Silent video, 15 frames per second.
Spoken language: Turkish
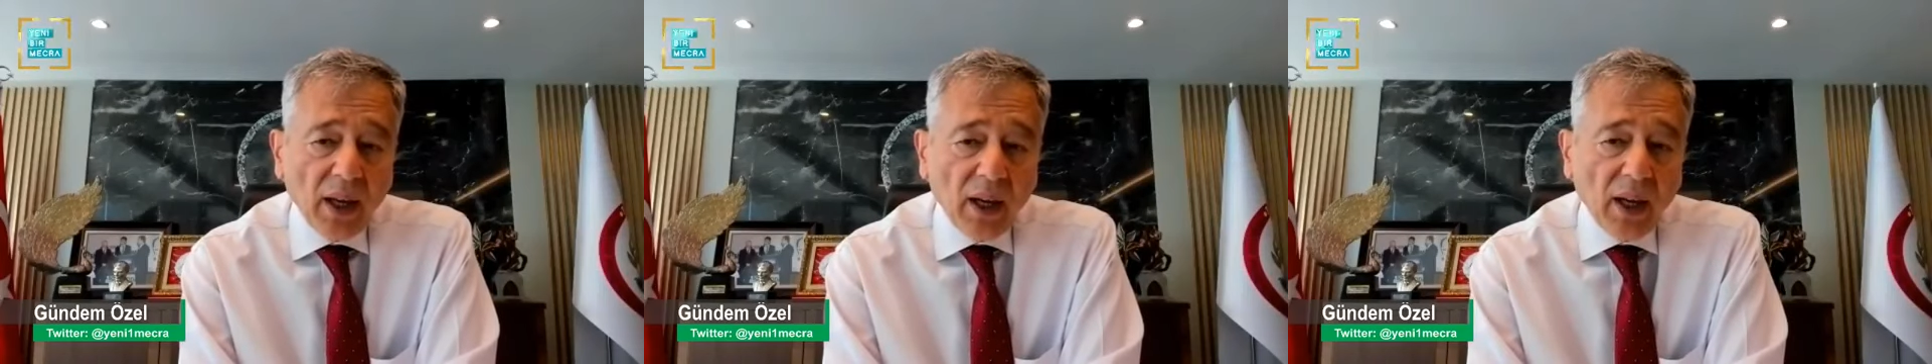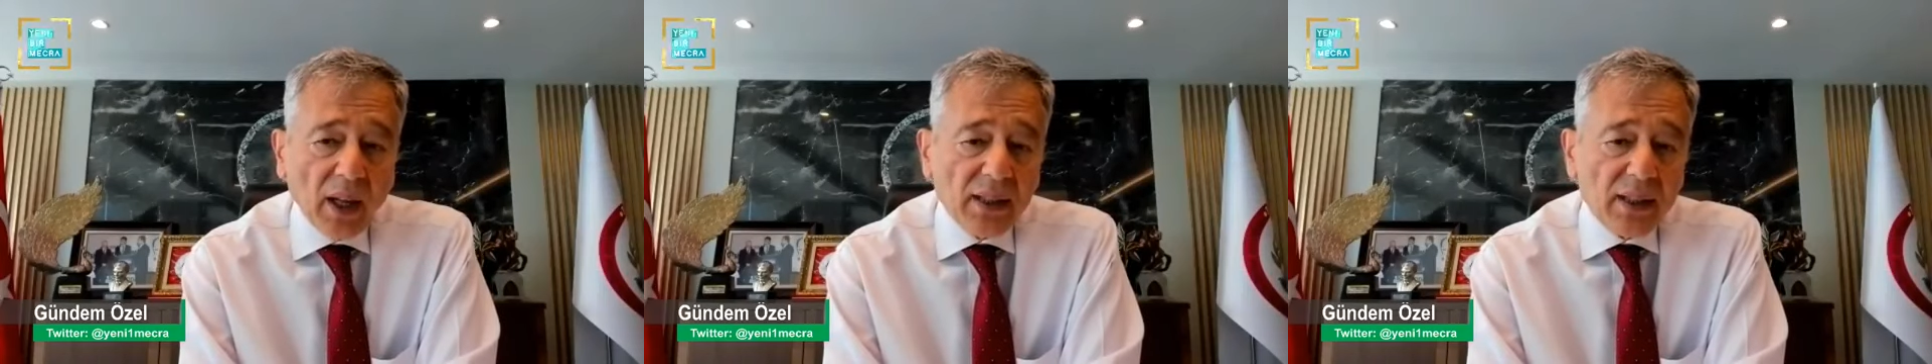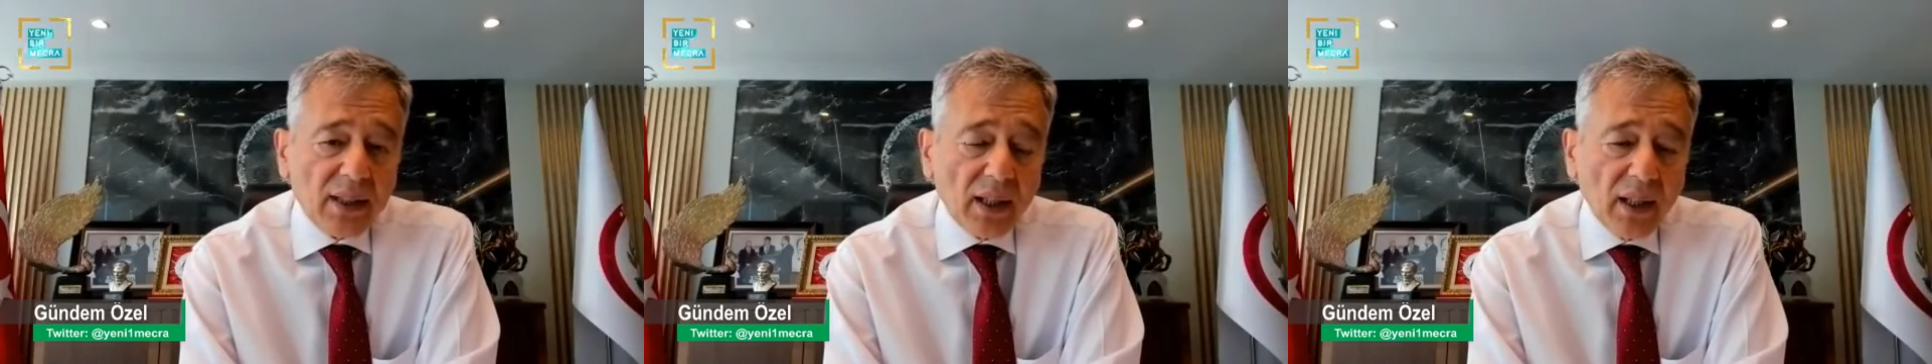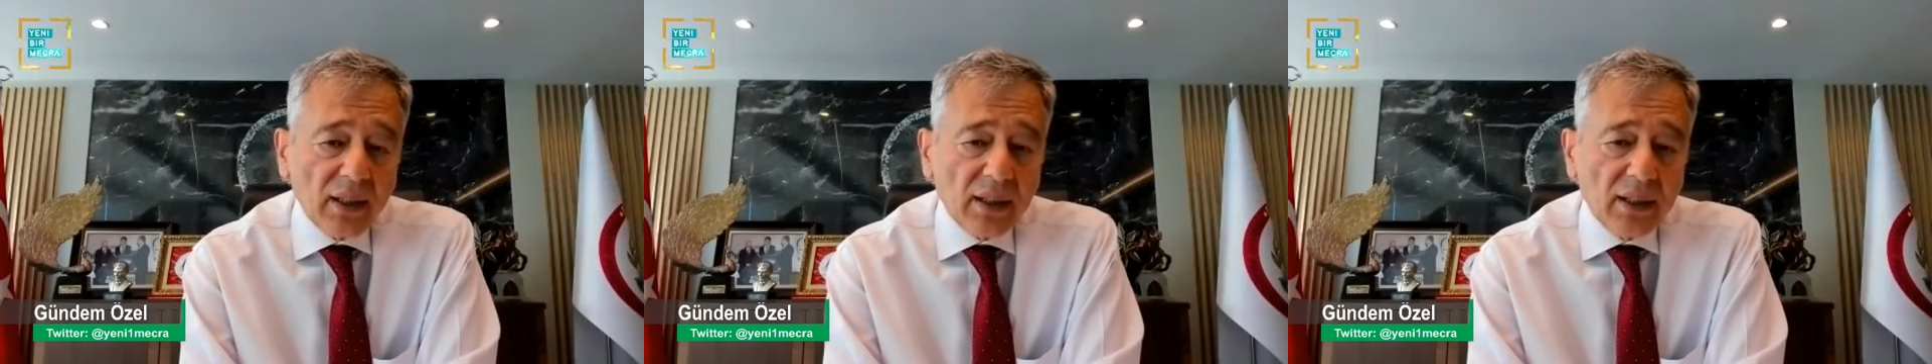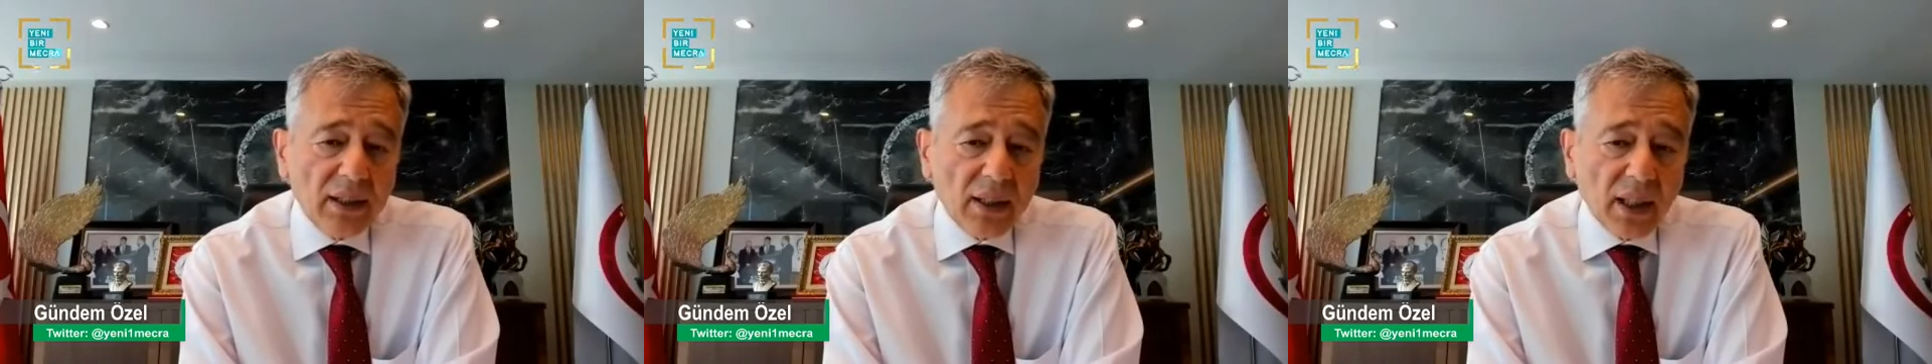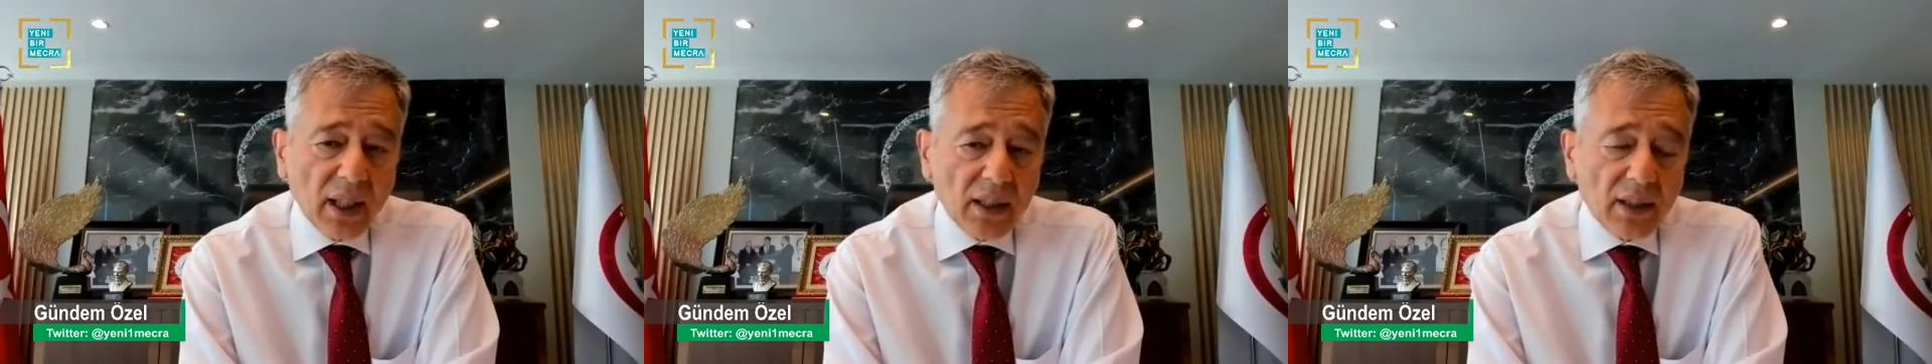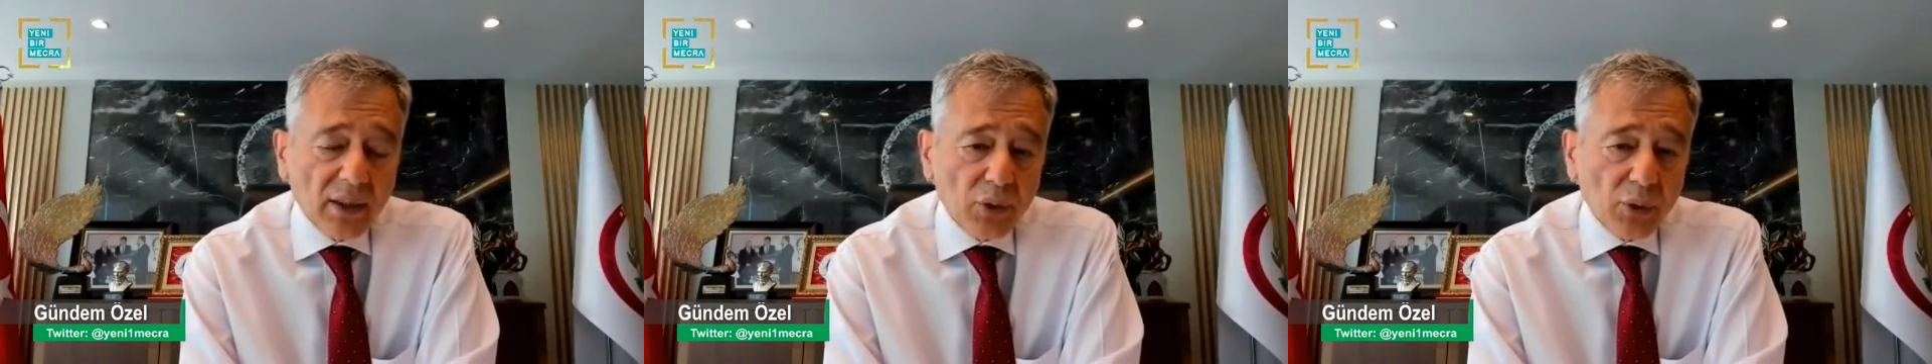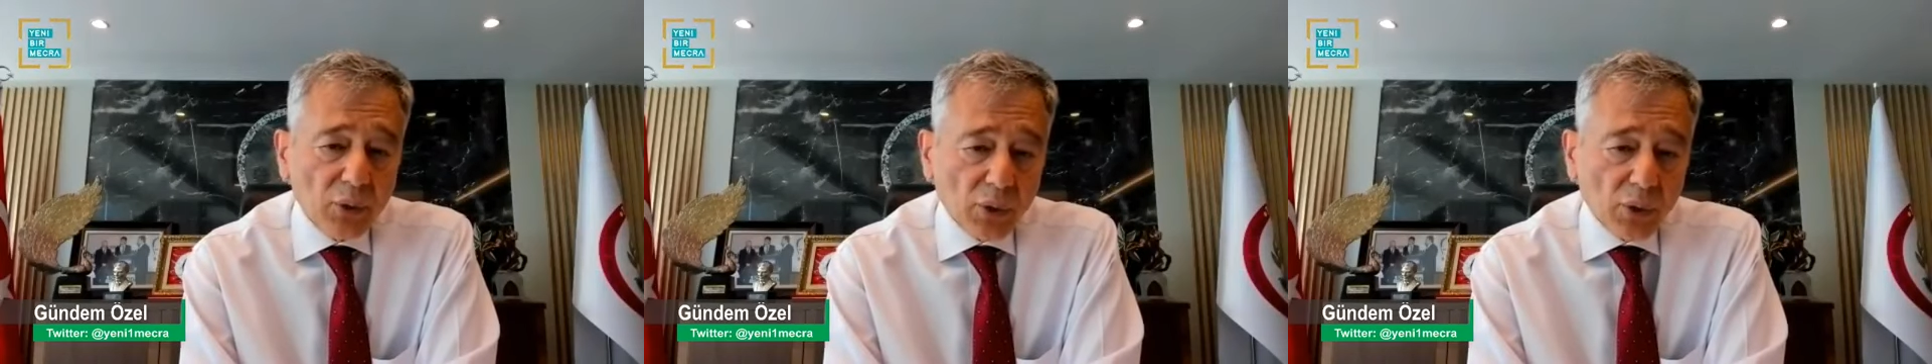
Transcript: Halk sağlığının yaygınlığı